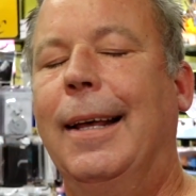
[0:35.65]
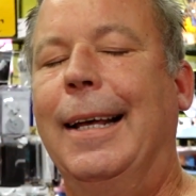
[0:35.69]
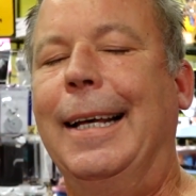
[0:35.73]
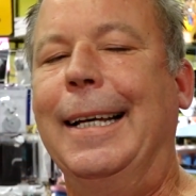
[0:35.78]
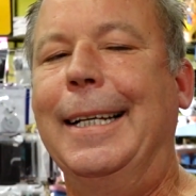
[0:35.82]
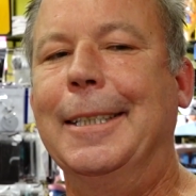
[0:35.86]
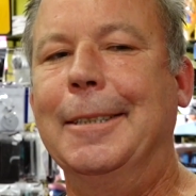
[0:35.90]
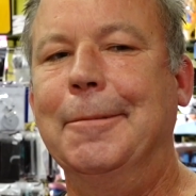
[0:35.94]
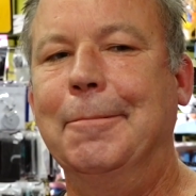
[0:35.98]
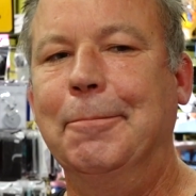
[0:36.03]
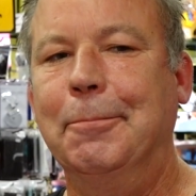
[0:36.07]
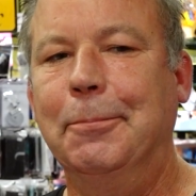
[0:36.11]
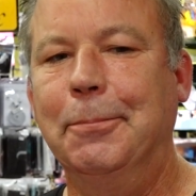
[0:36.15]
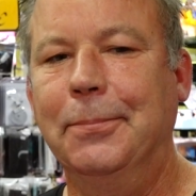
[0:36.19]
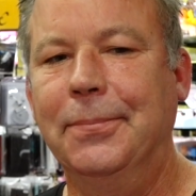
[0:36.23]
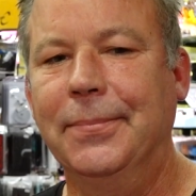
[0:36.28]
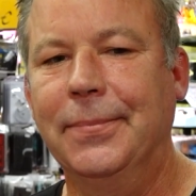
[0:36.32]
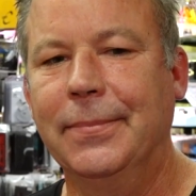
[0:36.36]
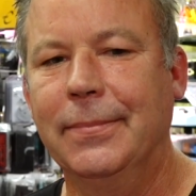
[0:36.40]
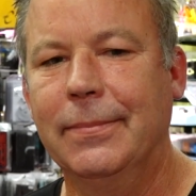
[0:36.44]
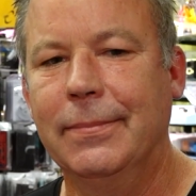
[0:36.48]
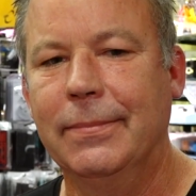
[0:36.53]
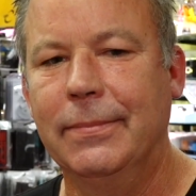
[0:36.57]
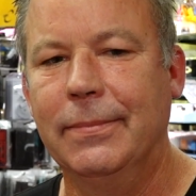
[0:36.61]

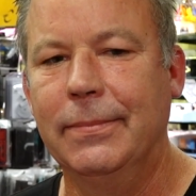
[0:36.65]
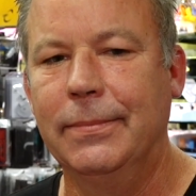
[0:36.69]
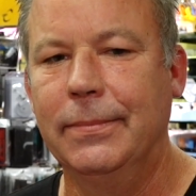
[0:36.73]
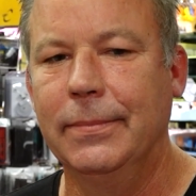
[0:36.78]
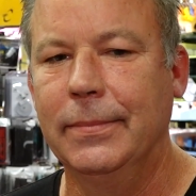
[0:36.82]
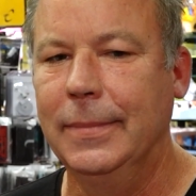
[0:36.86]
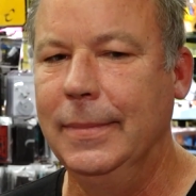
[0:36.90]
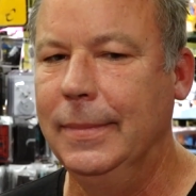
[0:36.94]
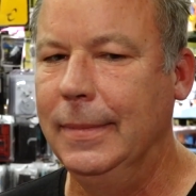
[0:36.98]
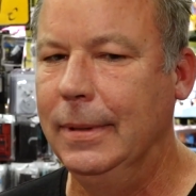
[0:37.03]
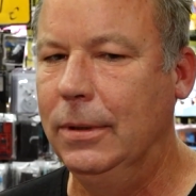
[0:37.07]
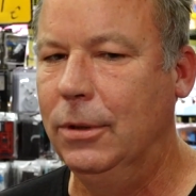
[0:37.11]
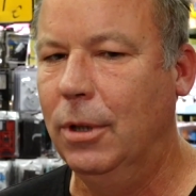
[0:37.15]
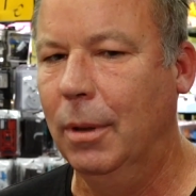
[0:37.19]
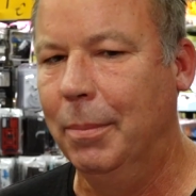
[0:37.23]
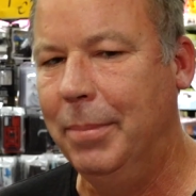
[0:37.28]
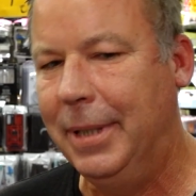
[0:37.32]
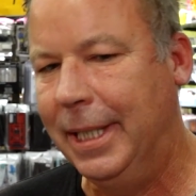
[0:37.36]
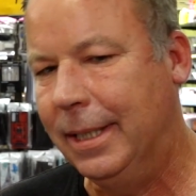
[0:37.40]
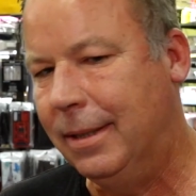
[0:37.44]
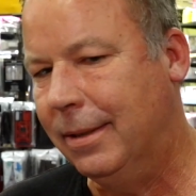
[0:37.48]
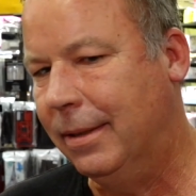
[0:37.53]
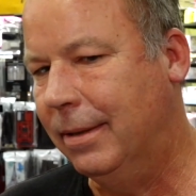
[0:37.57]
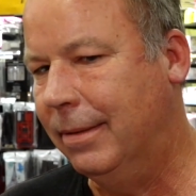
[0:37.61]
Ähm,
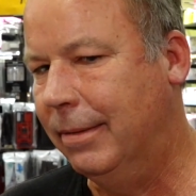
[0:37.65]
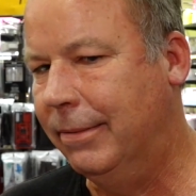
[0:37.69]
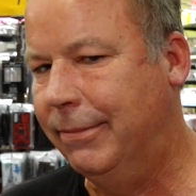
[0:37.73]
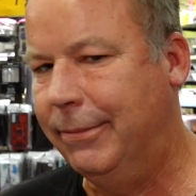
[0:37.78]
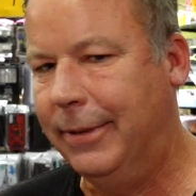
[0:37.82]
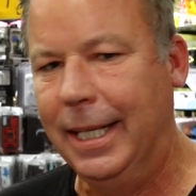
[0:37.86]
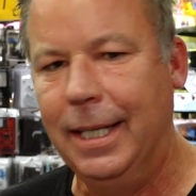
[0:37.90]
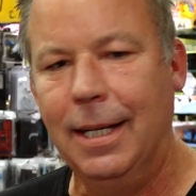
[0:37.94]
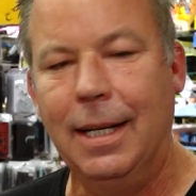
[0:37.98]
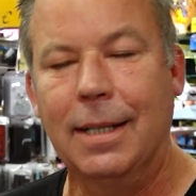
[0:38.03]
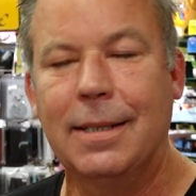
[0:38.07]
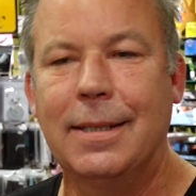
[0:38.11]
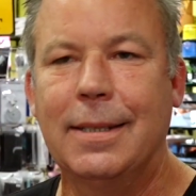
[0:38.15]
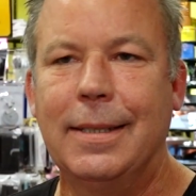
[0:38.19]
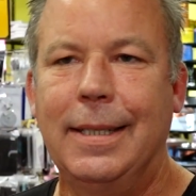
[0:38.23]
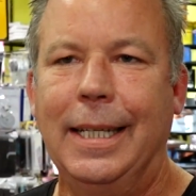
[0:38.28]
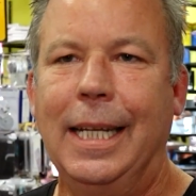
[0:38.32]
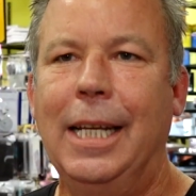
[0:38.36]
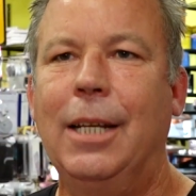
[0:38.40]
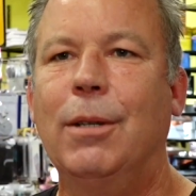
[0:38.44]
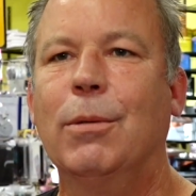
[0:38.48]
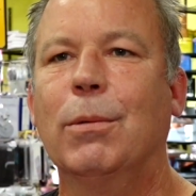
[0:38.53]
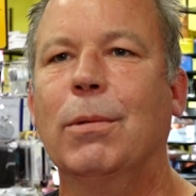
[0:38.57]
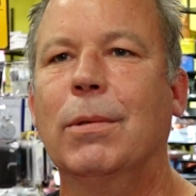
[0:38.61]
komplette
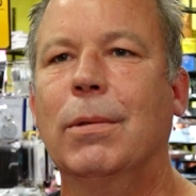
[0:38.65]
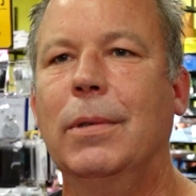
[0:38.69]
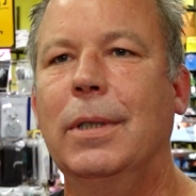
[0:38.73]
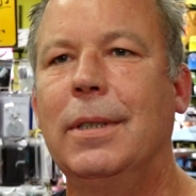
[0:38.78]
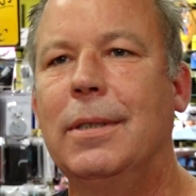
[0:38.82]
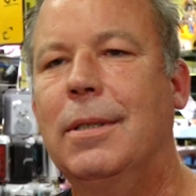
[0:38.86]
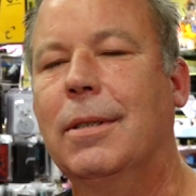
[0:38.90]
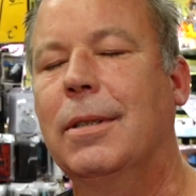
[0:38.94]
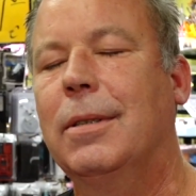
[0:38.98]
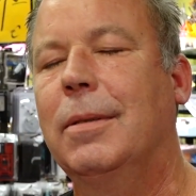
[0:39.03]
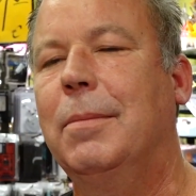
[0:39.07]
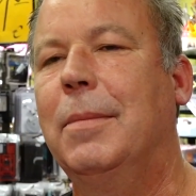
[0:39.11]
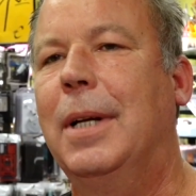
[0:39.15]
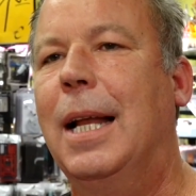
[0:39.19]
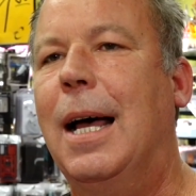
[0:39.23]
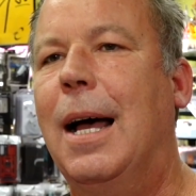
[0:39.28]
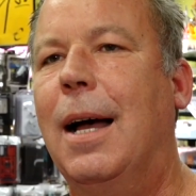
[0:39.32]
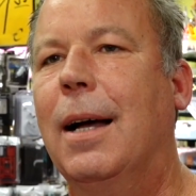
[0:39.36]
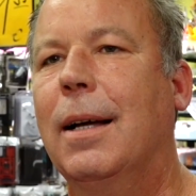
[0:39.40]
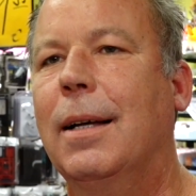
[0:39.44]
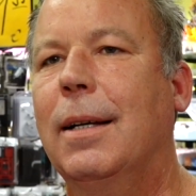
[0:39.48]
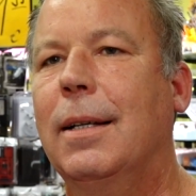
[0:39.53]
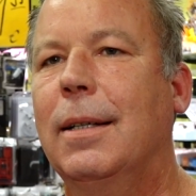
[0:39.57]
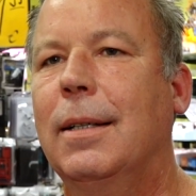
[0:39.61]
Weihnachtsdeko ist noch im
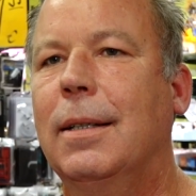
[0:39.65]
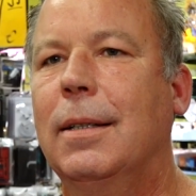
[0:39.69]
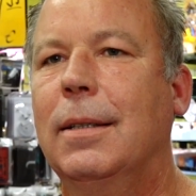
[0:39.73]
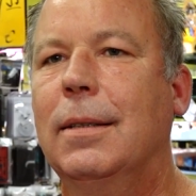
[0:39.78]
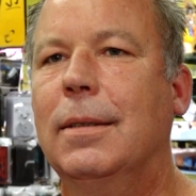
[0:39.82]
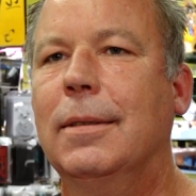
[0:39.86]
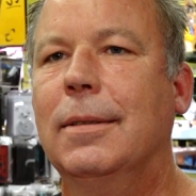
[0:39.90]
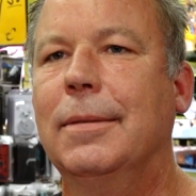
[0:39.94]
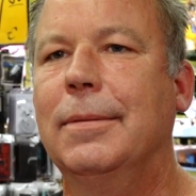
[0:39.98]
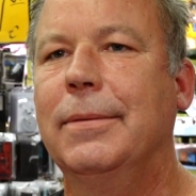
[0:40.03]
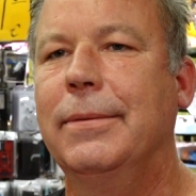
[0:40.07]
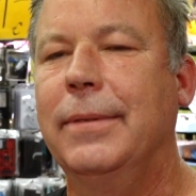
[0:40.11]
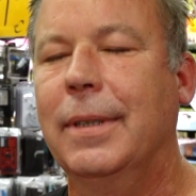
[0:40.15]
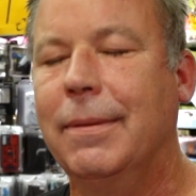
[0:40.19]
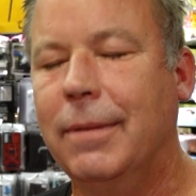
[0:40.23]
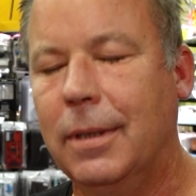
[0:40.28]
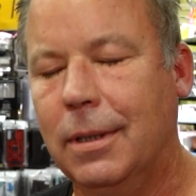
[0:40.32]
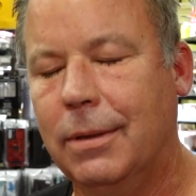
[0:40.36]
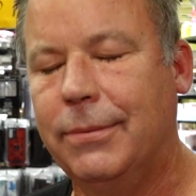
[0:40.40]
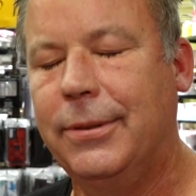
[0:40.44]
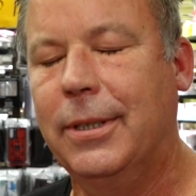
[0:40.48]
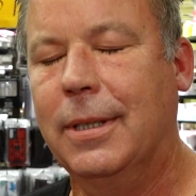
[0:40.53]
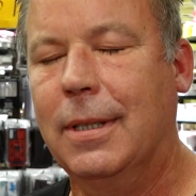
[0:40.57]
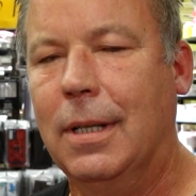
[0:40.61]
Lager, äh, werden wir
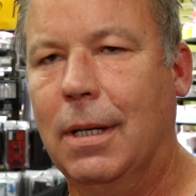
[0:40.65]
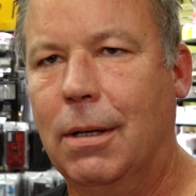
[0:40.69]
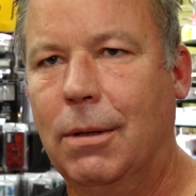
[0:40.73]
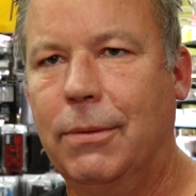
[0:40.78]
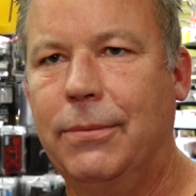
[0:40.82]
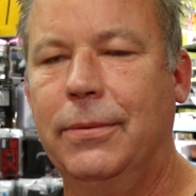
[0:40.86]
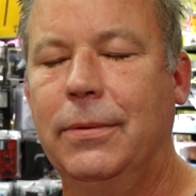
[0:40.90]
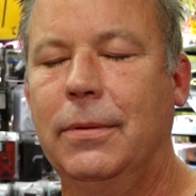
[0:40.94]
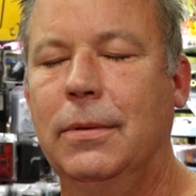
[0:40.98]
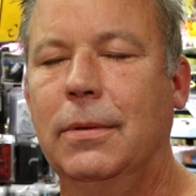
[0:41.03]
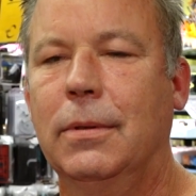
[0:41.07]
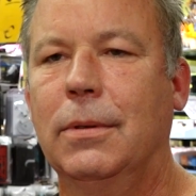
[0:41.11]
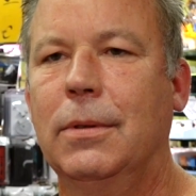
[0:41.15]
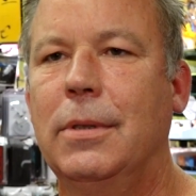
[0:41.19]
noch verkaufen.